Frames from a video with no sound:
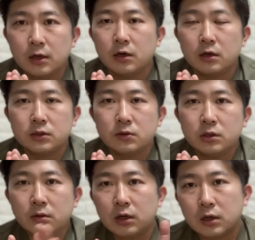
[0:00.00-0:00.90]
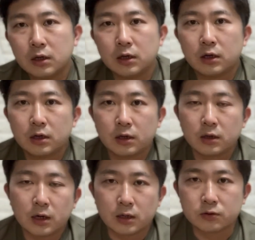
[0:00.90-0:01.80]
えそれでは、
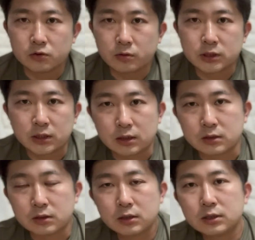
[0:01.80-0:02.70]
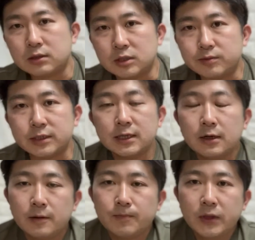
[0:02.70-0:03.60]
えアカウントの伸ばし方について説明します
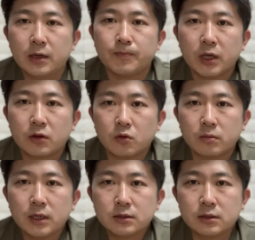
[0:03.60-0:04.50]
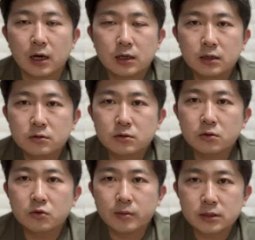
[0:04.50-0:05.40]
で、えっと、まず
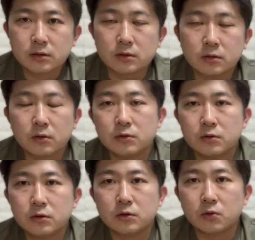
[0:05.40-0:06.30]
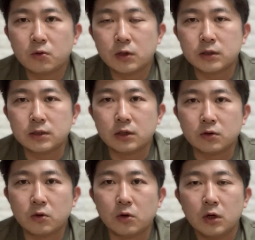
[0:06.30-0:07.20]
アカウントを伸ばすというところなんですけ
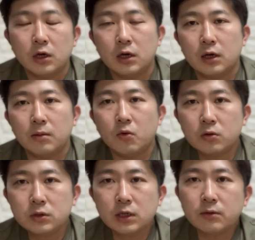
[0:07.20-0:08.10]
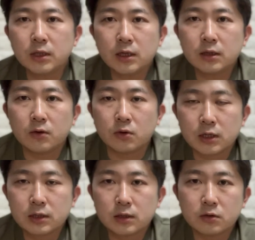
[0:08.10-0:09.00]
ど、えー、目的は何なの
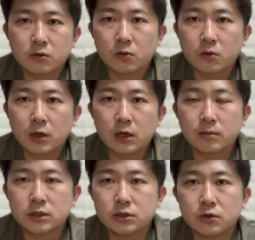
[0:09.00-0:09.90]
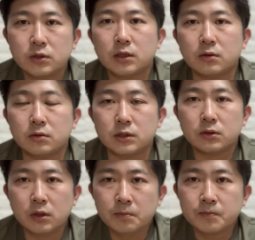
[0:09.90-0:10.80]
かっていうところが、まあ、重要になってくるんで
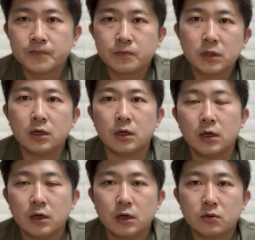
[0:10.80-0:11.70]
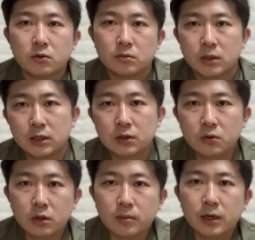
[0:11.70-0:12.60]
すよね。で、えっとまあ、
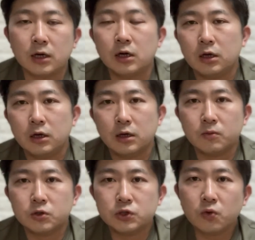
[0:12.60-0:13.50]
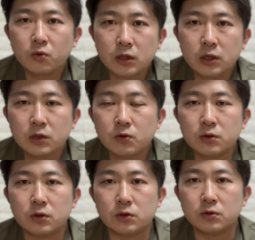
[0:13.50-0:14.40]
例えば、えー、もう承認欲
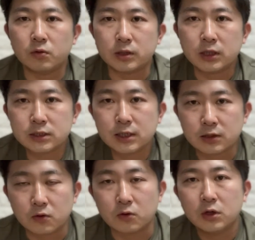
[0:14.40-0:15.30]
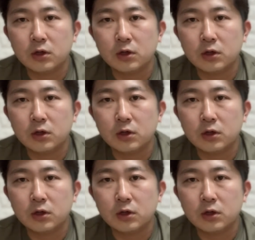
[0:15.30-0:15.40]
求を満たしたいと、も